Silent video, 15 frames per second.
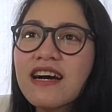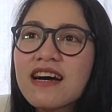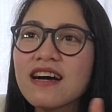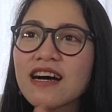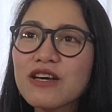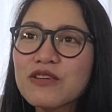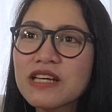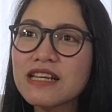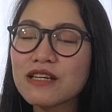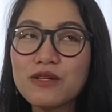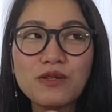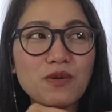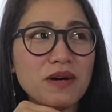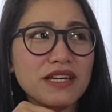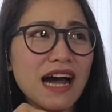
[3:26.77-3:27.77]
na, kayo na lang
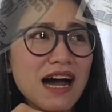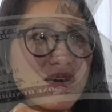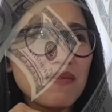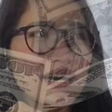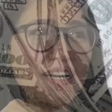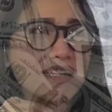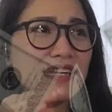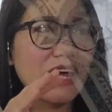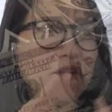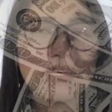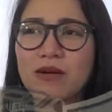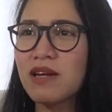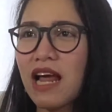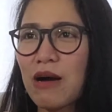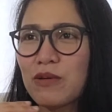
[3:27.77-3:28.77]
yung mayaman, kayo na
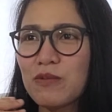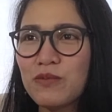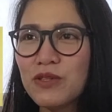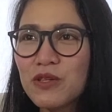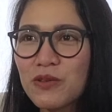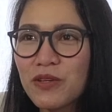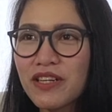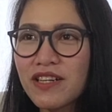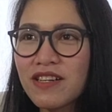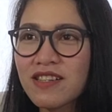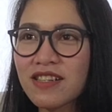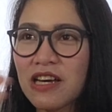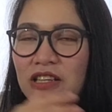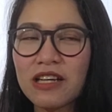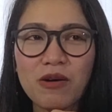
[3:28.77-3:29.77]
lang maraming
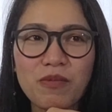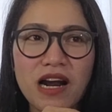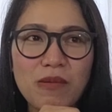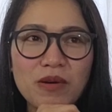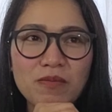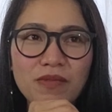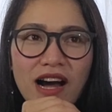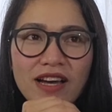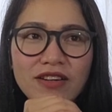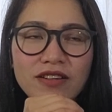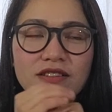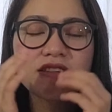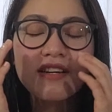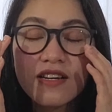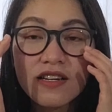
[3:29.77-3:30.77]
viewers, kayo na lang maraming
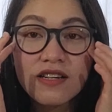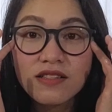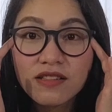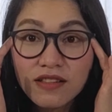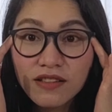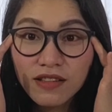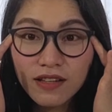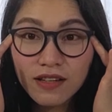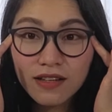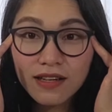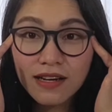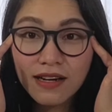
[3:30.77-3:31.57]
buyers. Sila na lang